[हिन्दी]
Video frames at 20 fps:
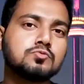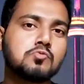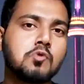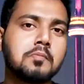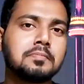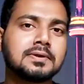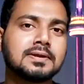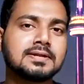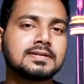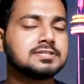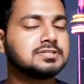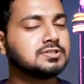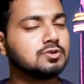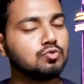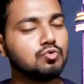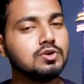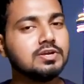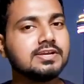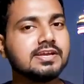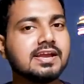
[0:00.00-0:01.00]
बॉक्स में कॉमेंट करके
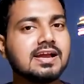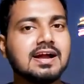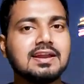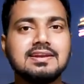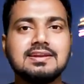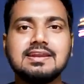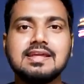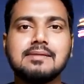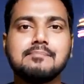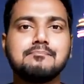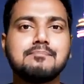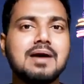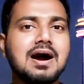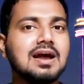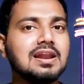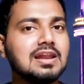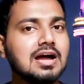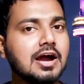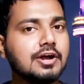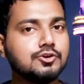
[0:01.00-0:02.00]
ज़रूर लिखेगा
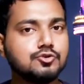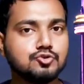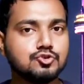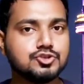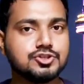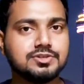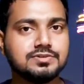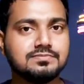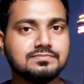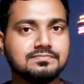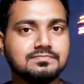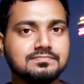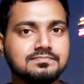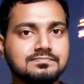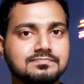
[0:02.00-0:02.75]
नेपाल हाइड्रोजन